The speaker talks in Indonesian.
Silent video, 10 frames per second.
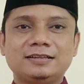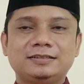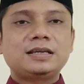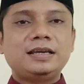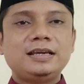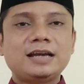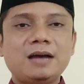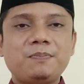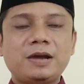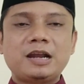
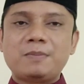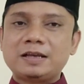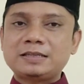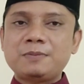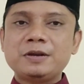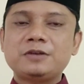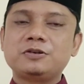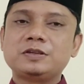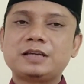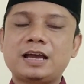Sehingga pada masa
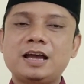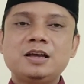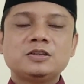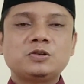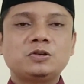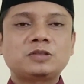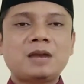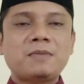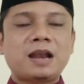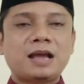berikutnya
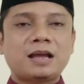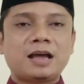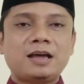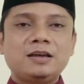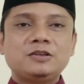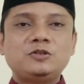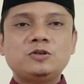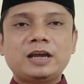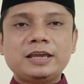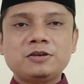Sultan Malaka
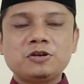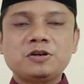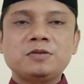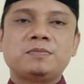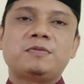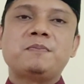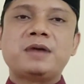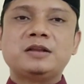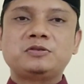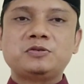juga ikut
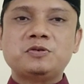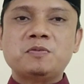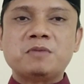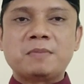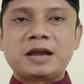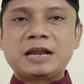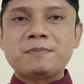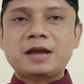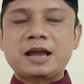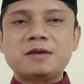membantu
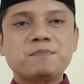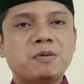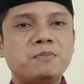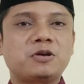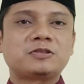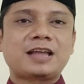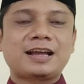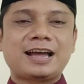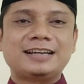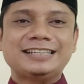memadamkan
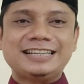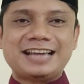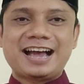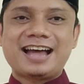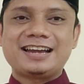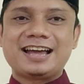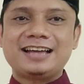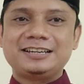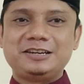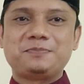pemberontakan yang
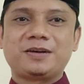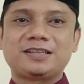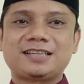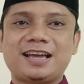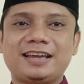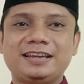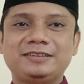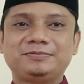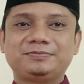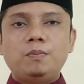ada di Pasai.
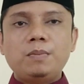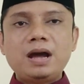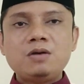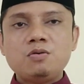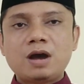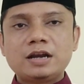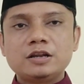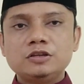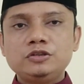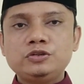Mahuan,
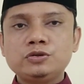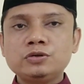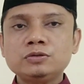juru